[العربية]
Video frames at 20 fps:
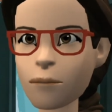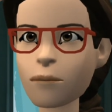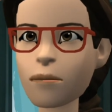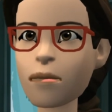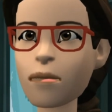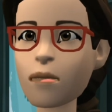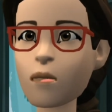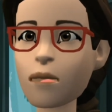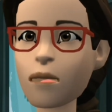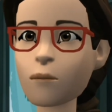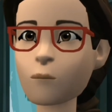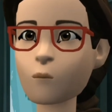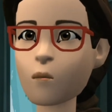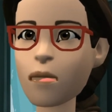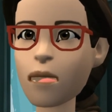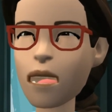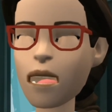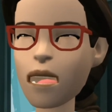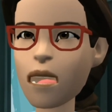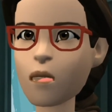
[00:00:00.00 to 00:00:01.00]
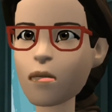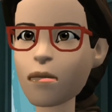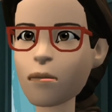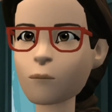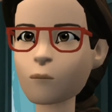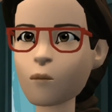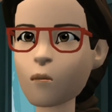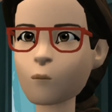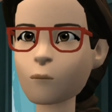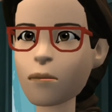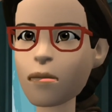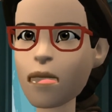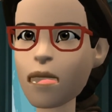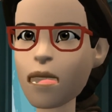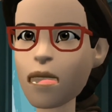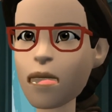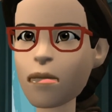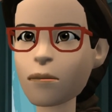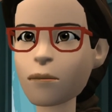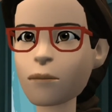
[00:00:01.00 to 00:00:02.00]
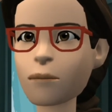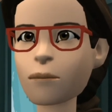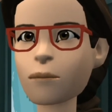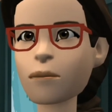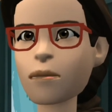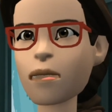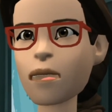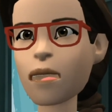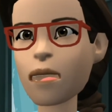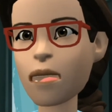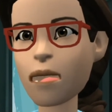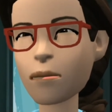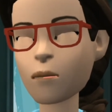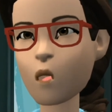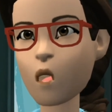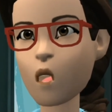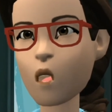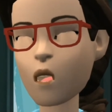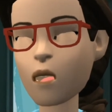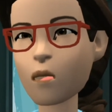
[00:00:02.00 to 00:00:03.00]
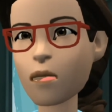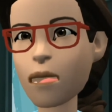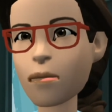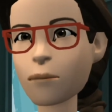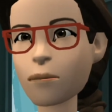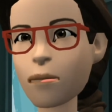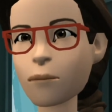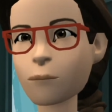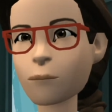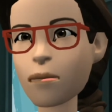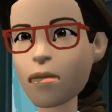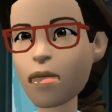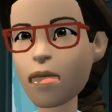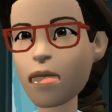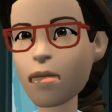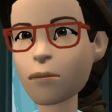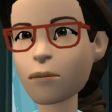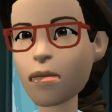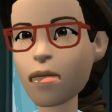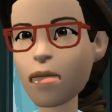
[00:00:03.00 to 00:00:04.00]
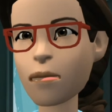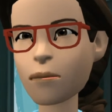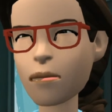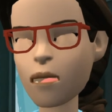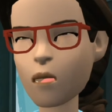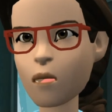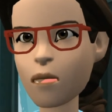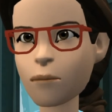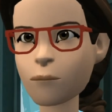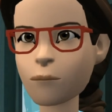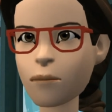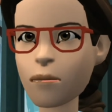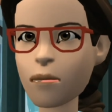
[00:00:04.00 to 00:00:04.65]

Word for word: هو يا جماعه مش الجهاز ده في بيته ولولا وفاه ابويا كنت انا